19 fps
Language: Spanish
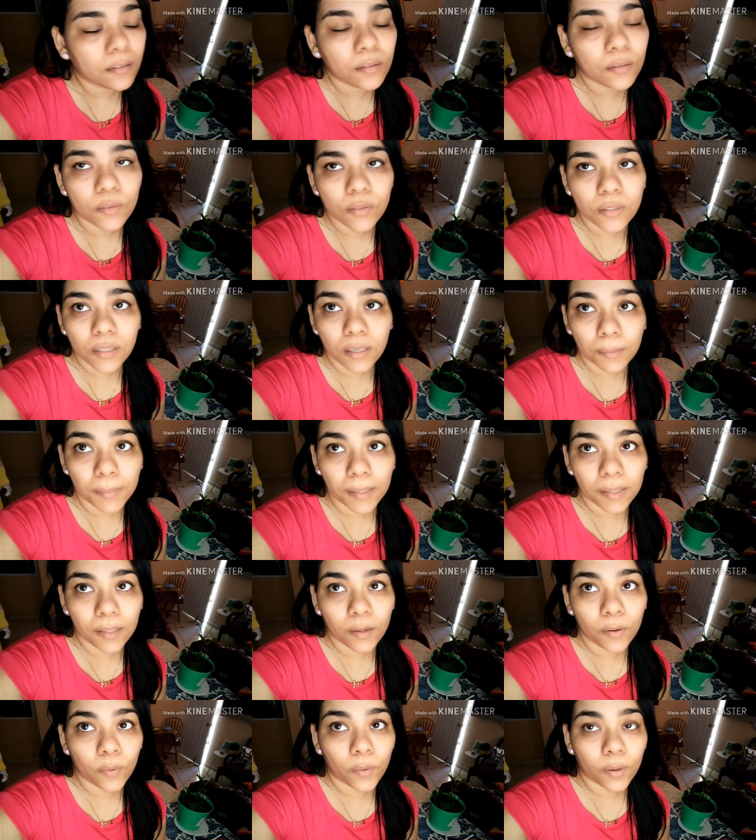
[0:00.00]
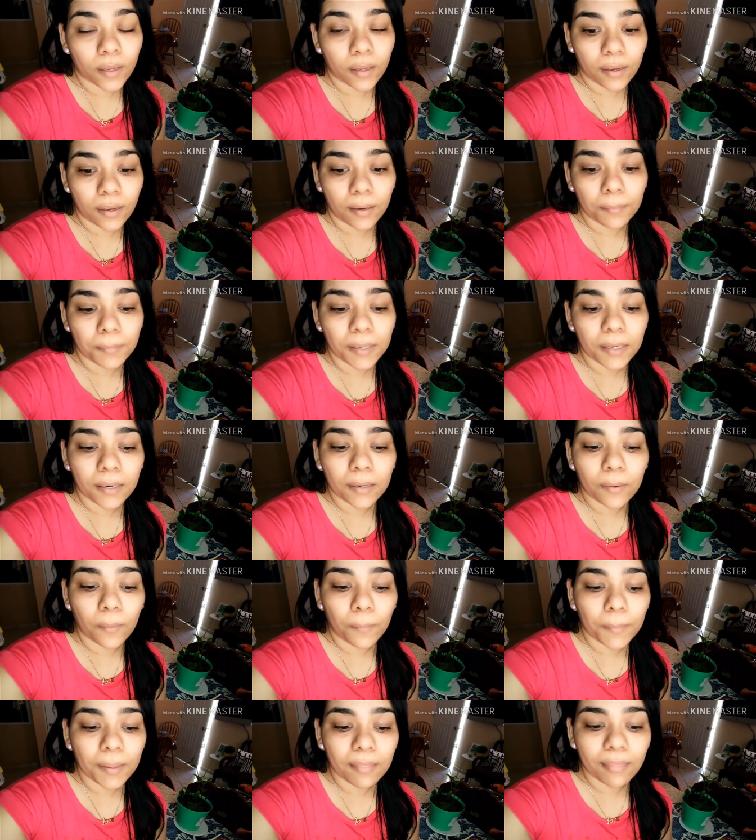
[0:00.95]
Entonces él me dijo que él me
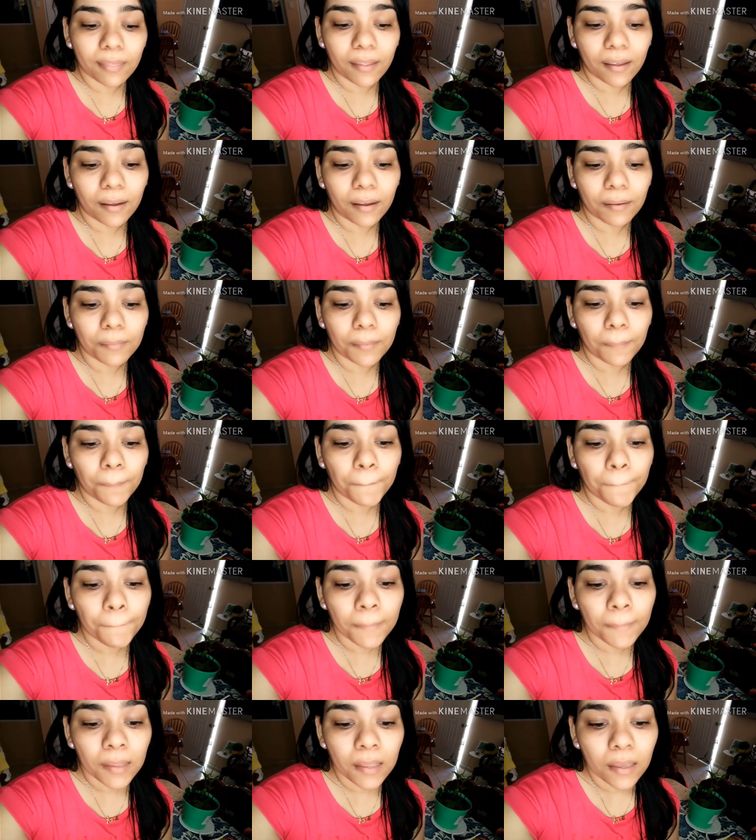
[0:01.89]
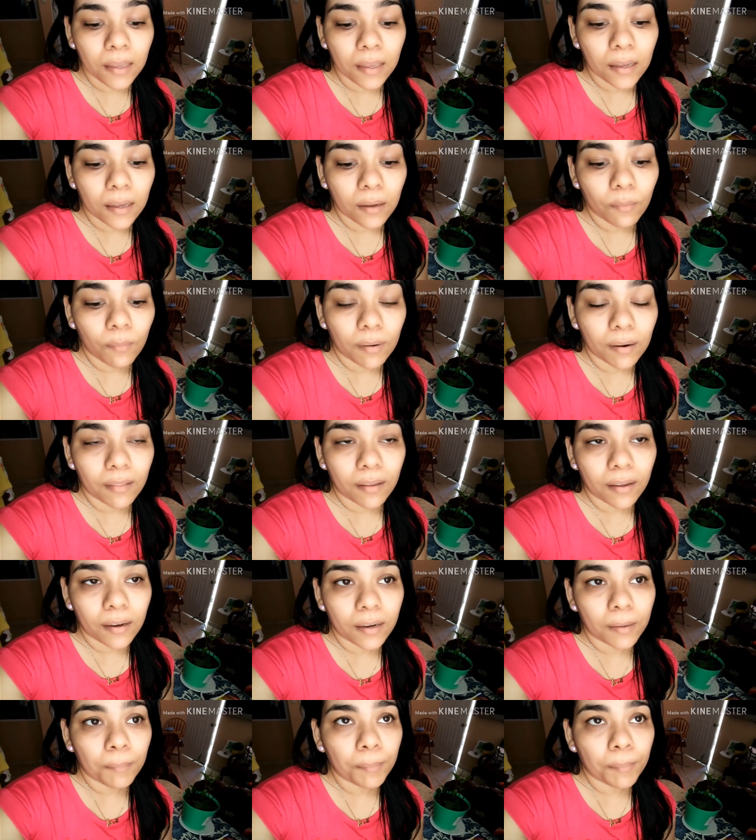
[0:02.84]
recomendaba
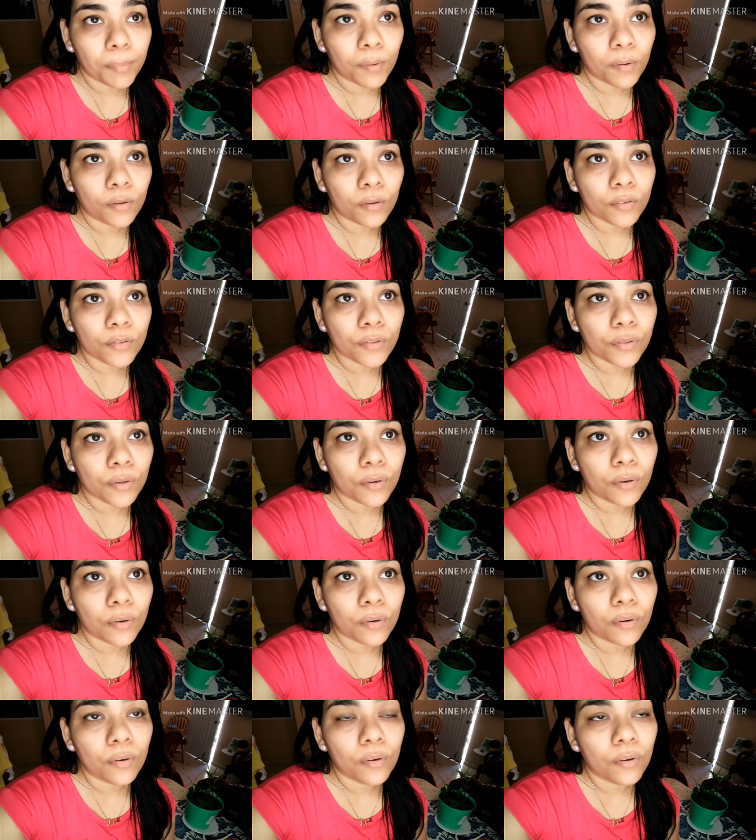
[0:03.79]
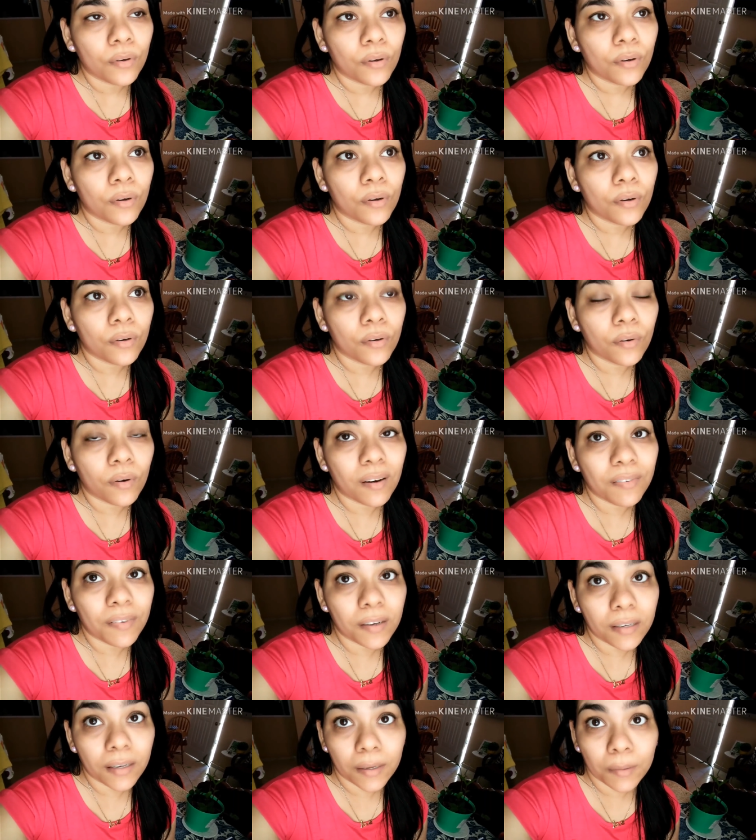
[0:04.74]
guardar reposo, no
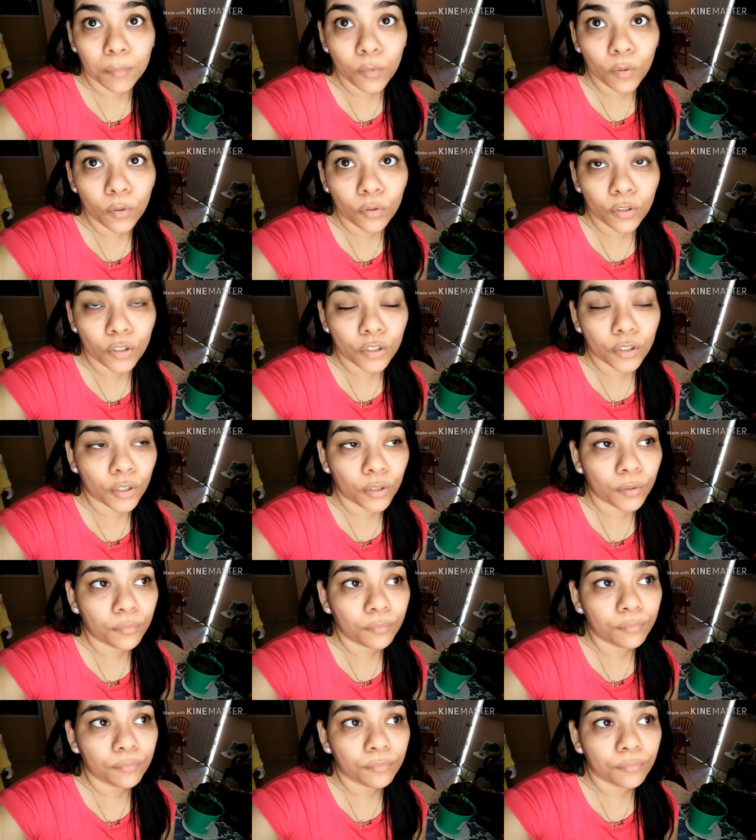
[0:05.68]
afanar mucho,